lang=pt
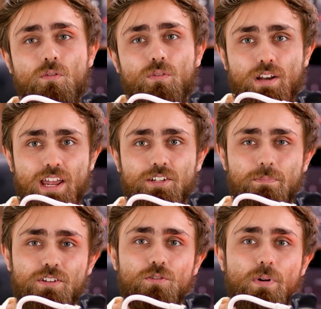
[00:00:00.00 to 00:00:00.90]
Um cliente
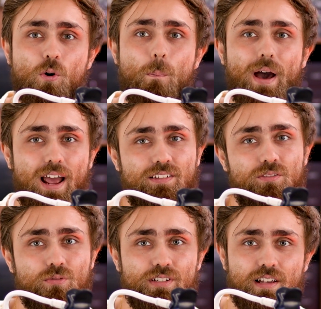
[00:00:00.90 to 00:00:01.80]
pediu para comparar
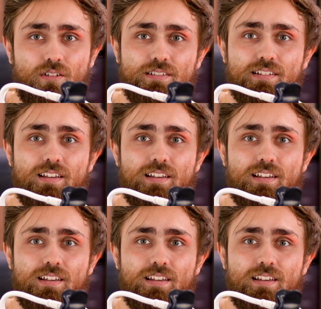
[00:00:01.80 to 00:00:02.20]
esses dois relógios essa